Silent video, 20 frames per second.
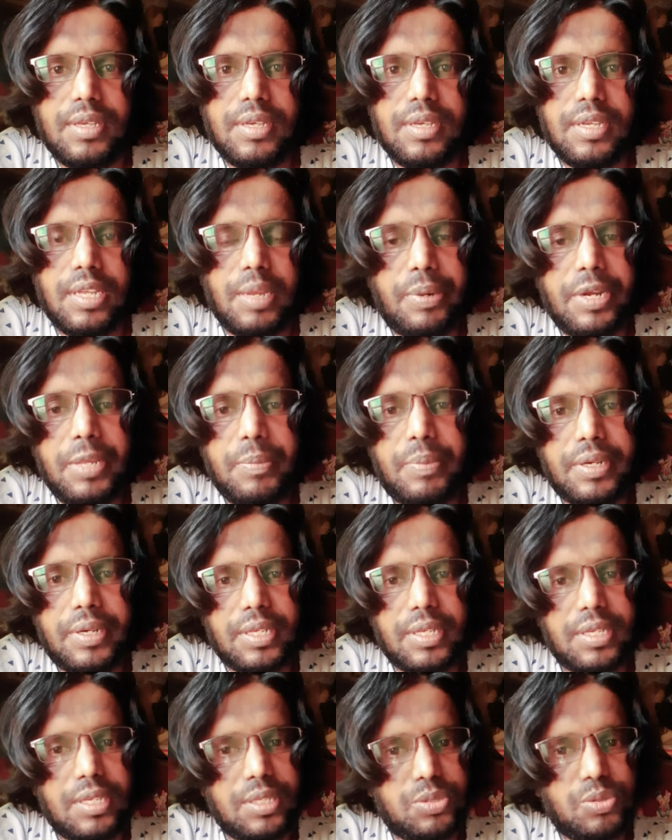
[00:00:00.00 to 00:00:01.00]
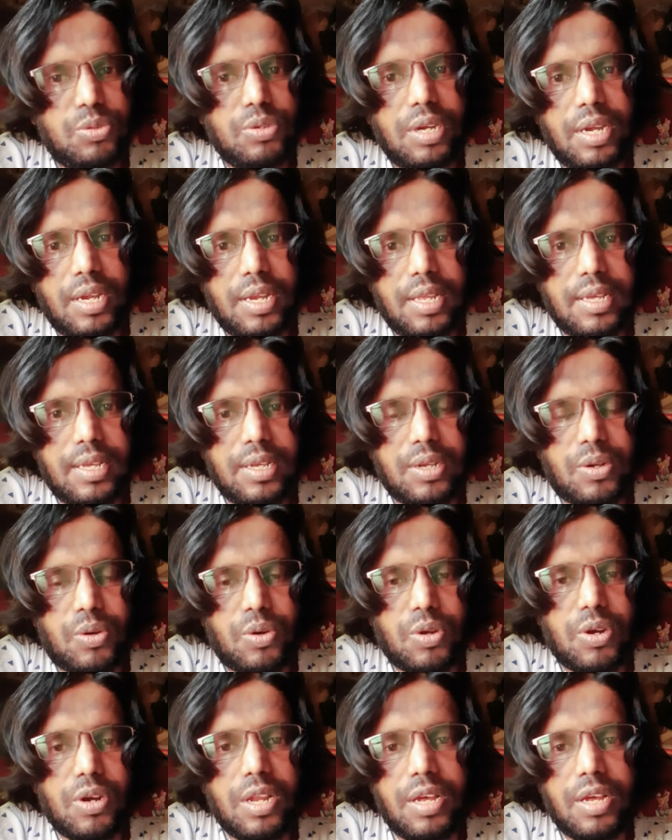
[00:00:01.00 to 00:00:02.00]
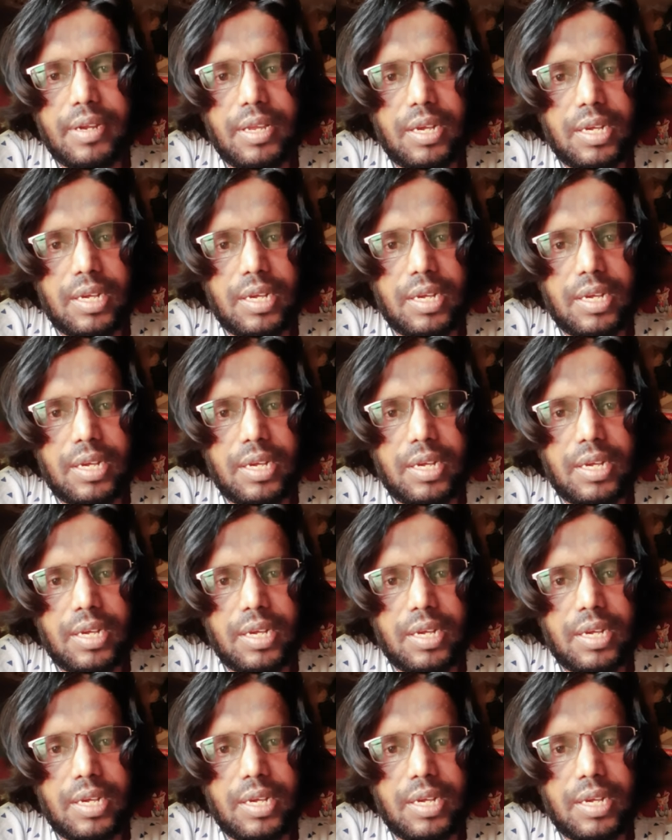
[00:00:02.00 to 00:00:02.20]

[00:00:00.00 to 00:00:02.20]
இப்படிப்பட்ட சூழ்நிலையில் கொரோனாவை